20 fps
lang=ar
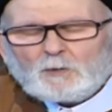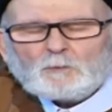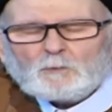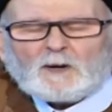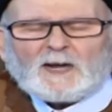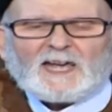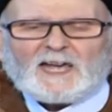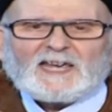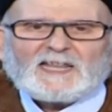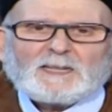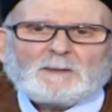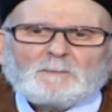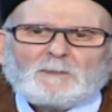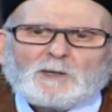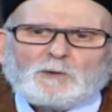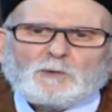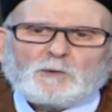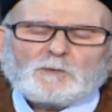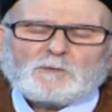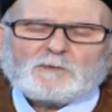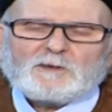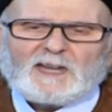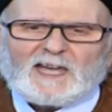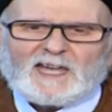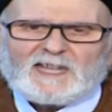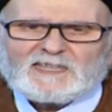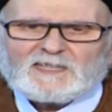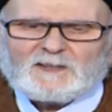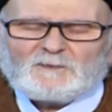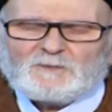وهذا ملحوظ
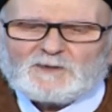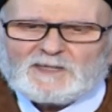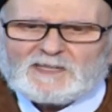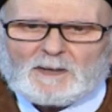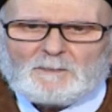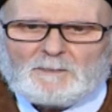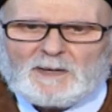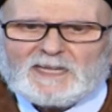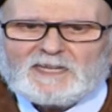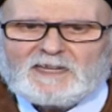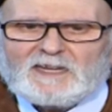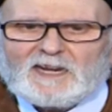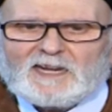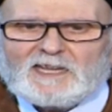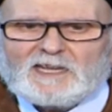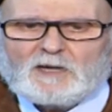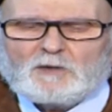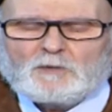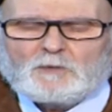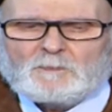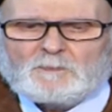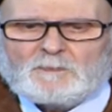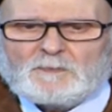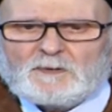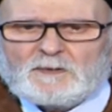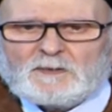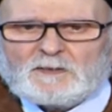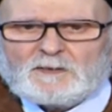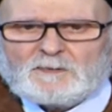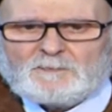حتى في زماننا
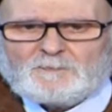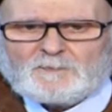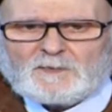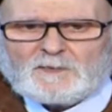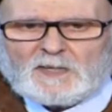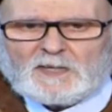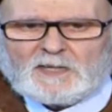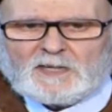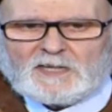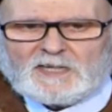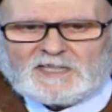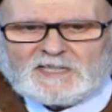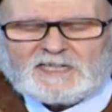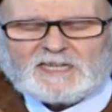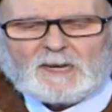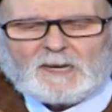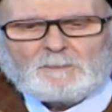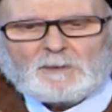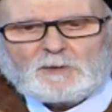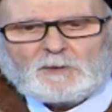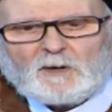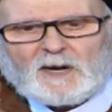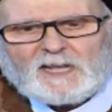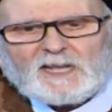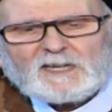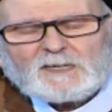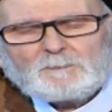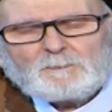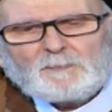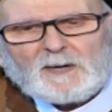اليوم حينما
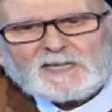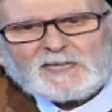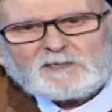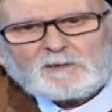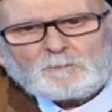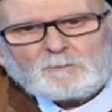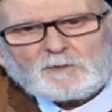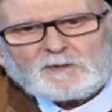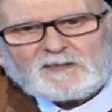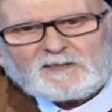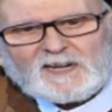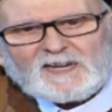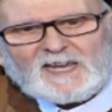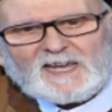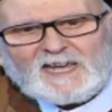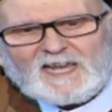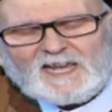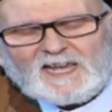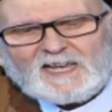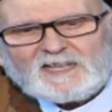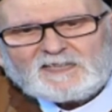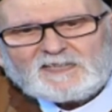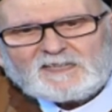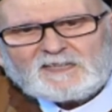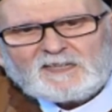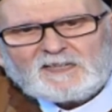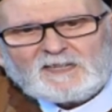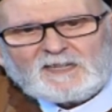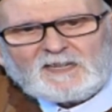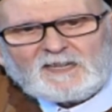نعرب بعض المصطلحات
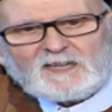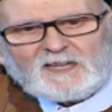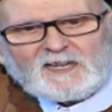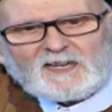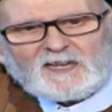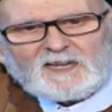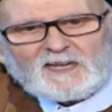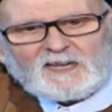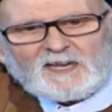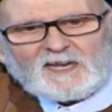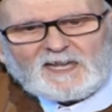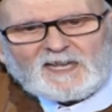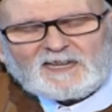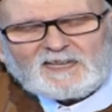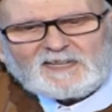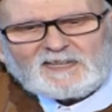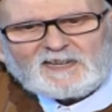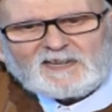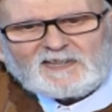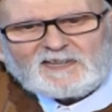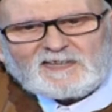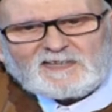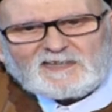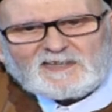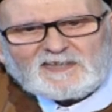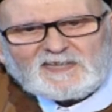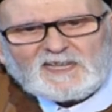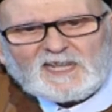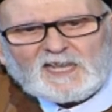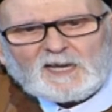
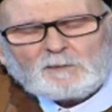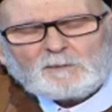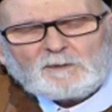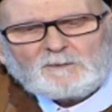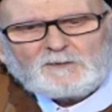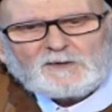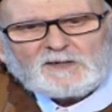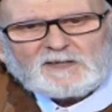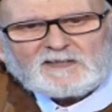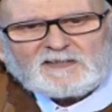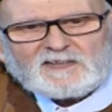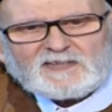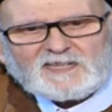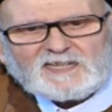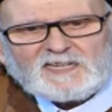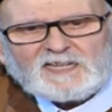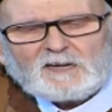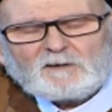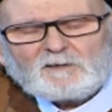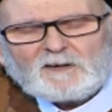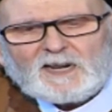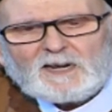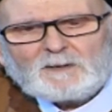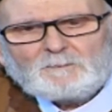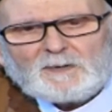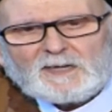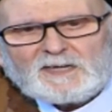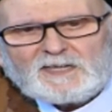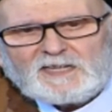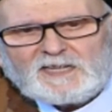الإنجليزية والفرنسية
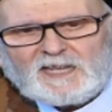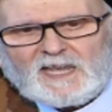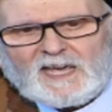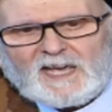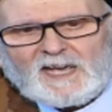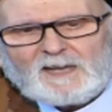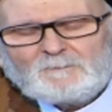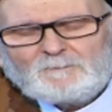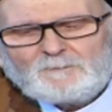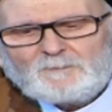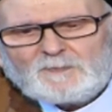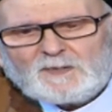والألمانية